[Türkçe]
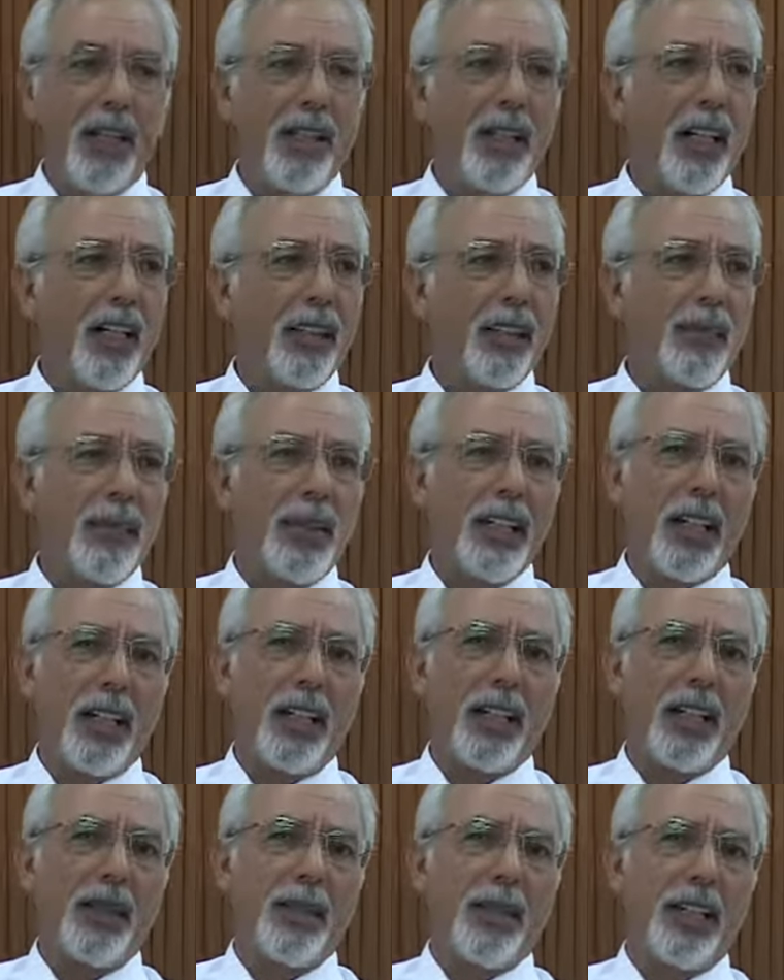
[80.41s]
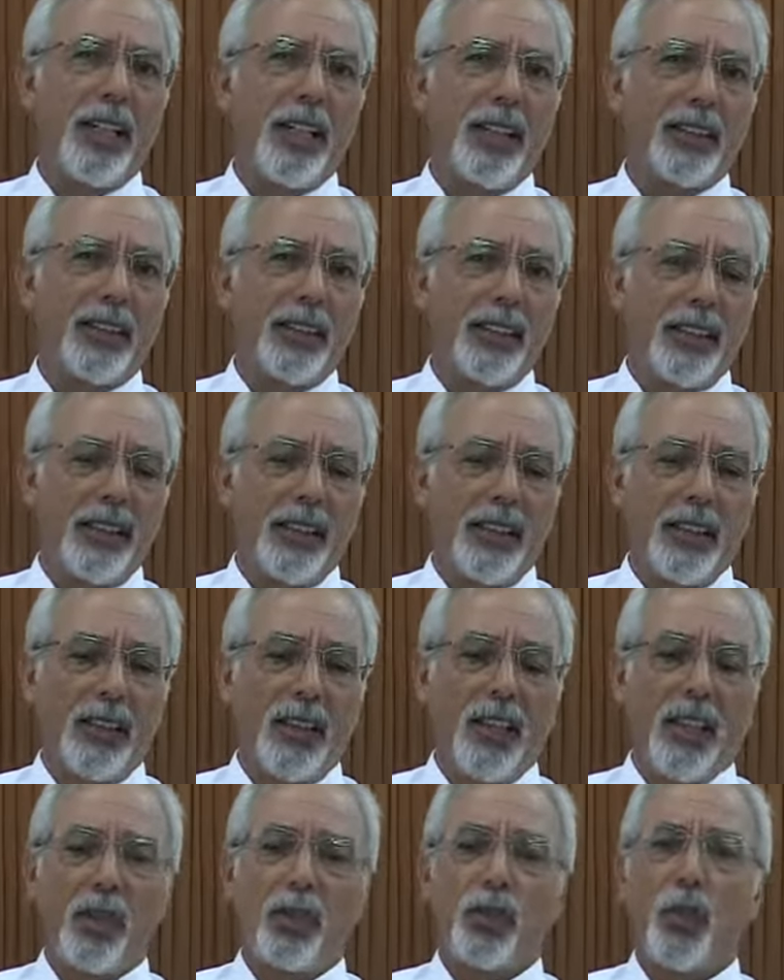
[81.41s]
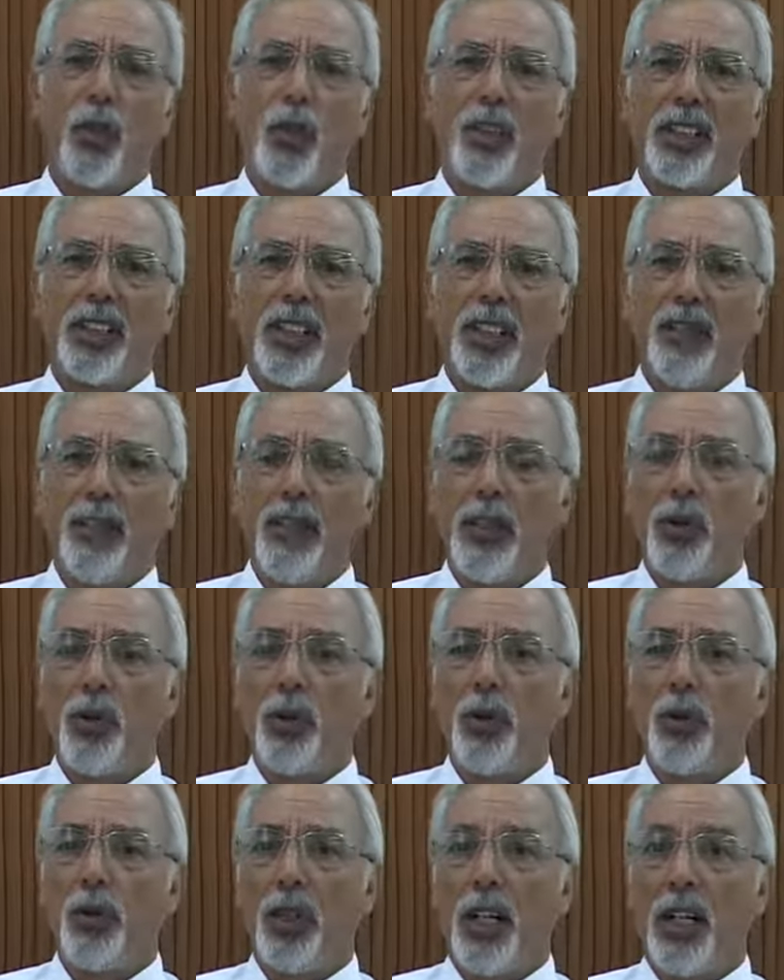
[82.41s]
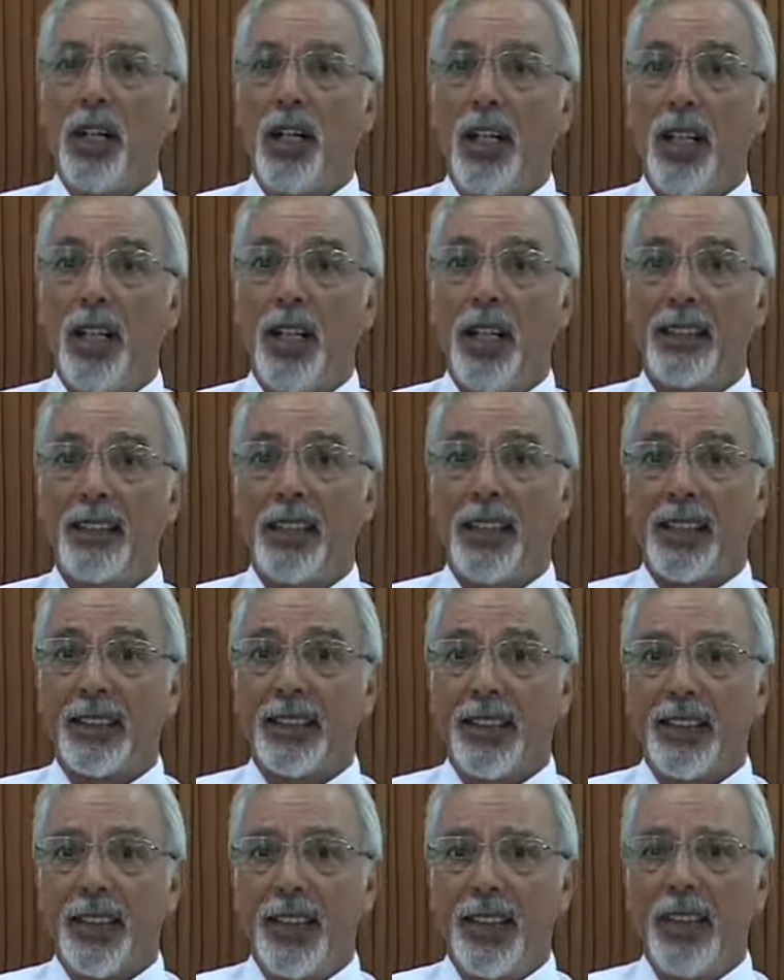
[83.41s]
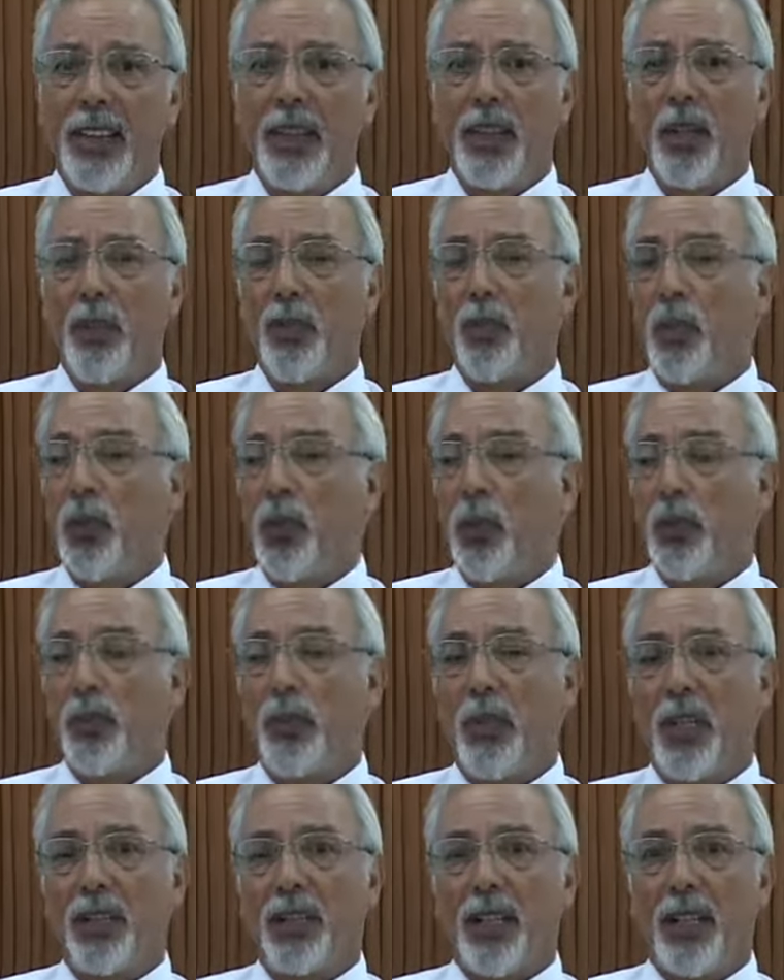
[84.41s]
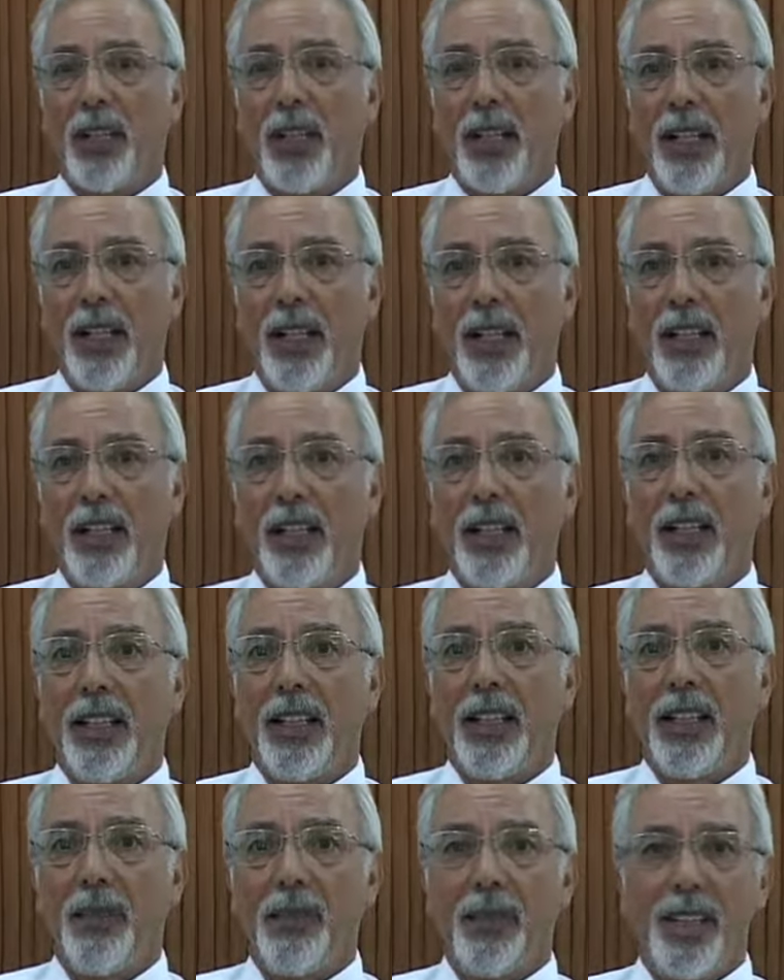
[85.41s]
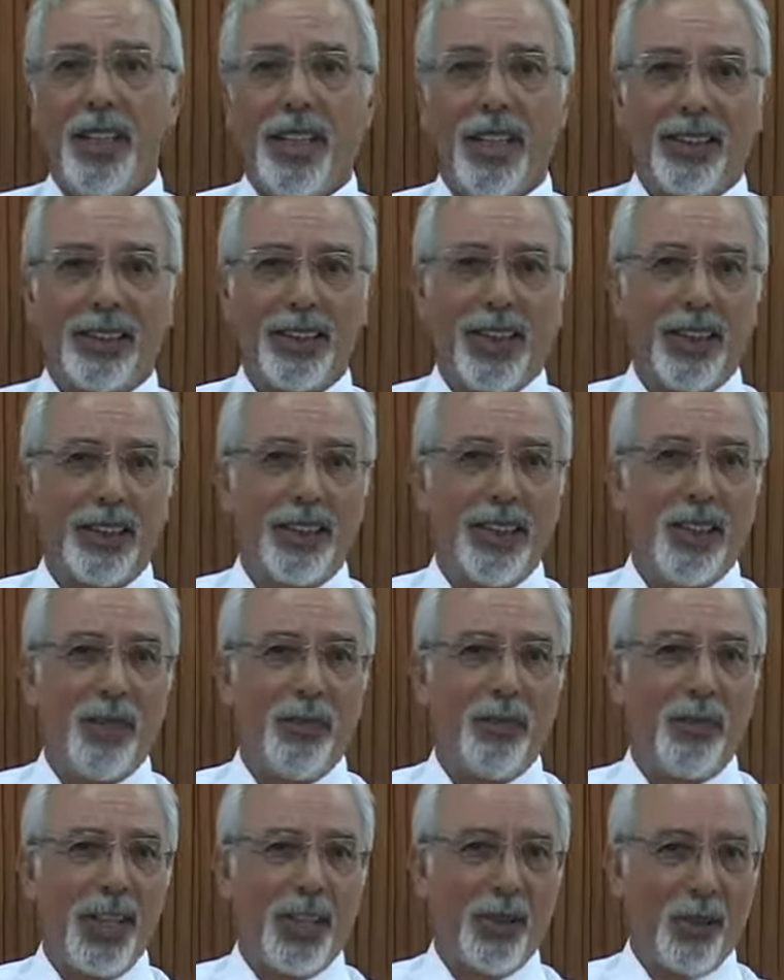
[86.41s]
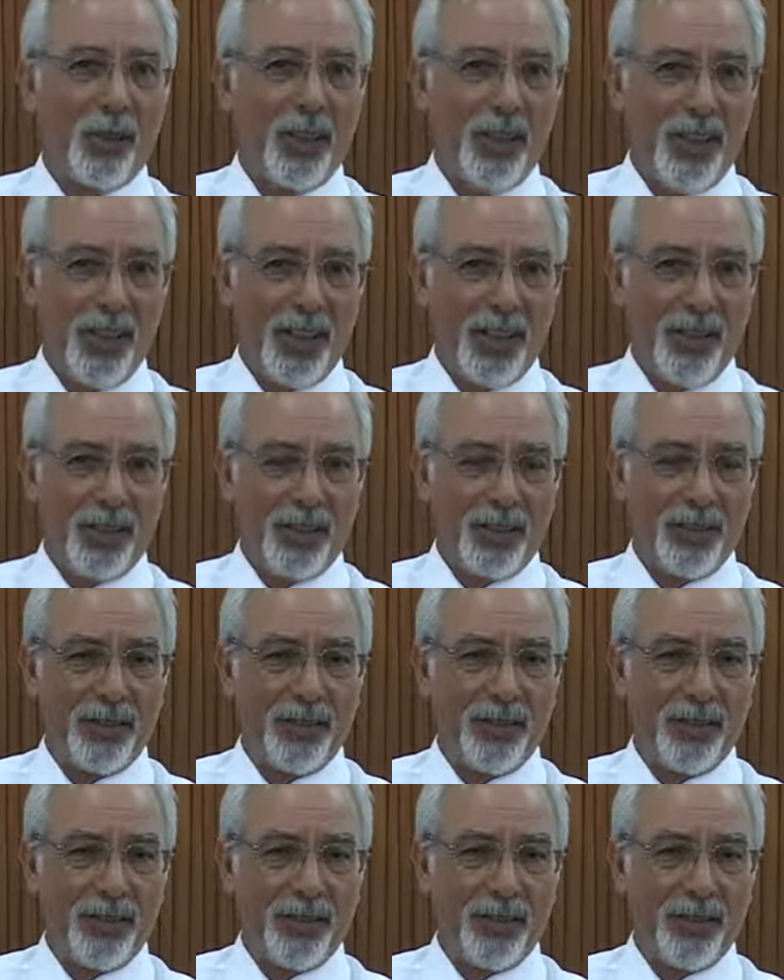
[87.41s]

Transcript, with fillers: Yalnız biz akademik alanda değil, sportif ve kültürel alanlarda da büyük başarılara imza atan bir kolejiz.